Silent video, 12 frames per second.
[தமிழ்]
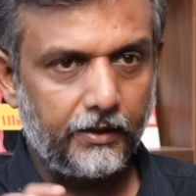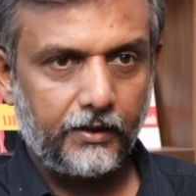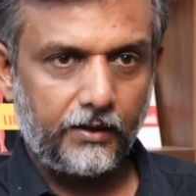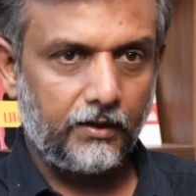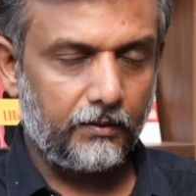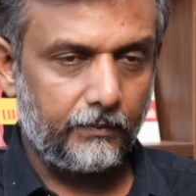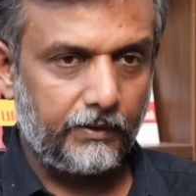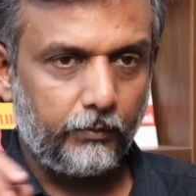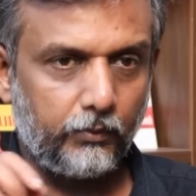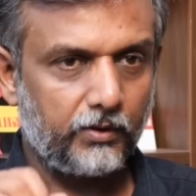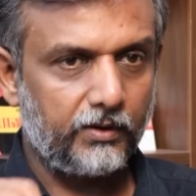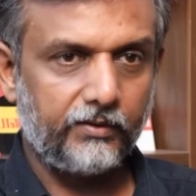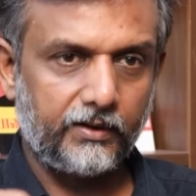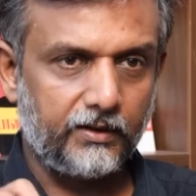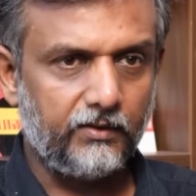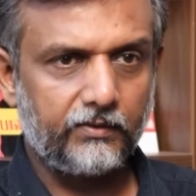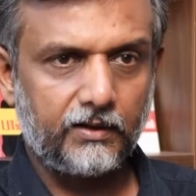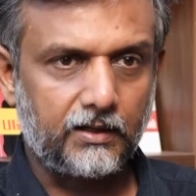நீண்ட காலமாக போராடி
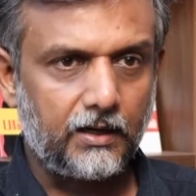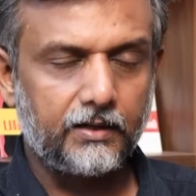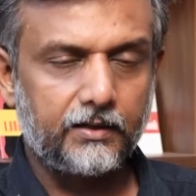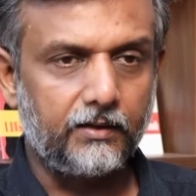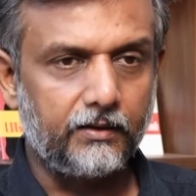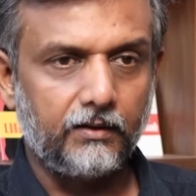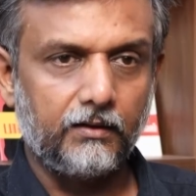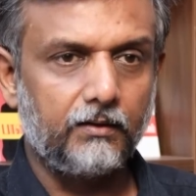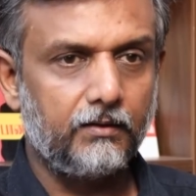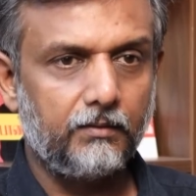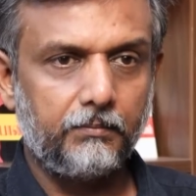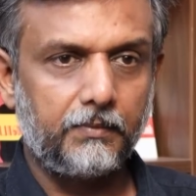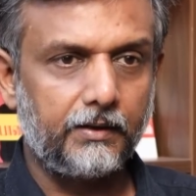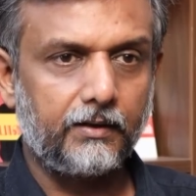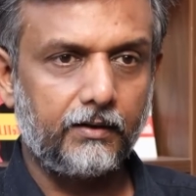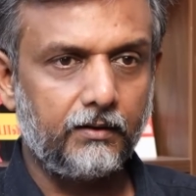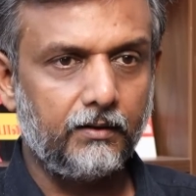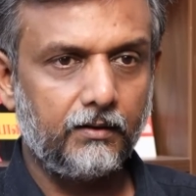வருகிறார்கள் அவர்கள் காடுகளில்
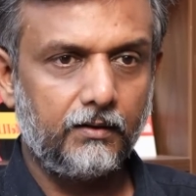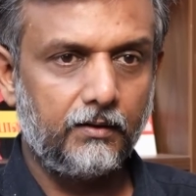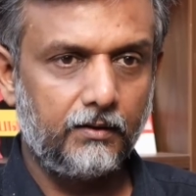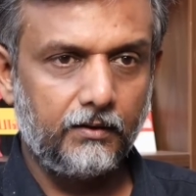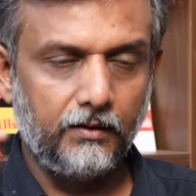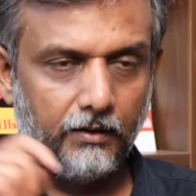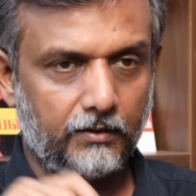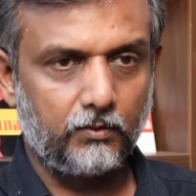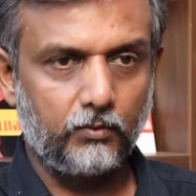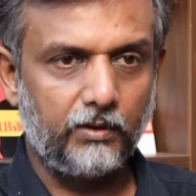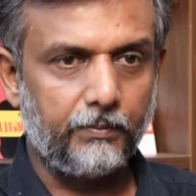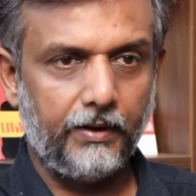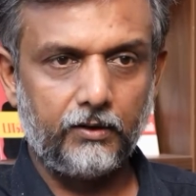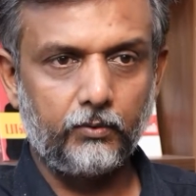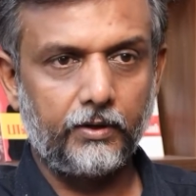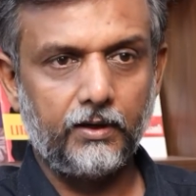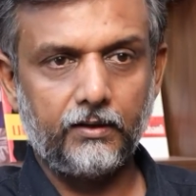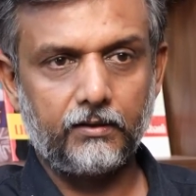மலைகளில் இருக்கக்கூடிய
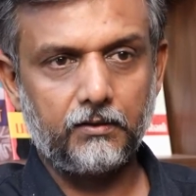பழங்குடிகளாக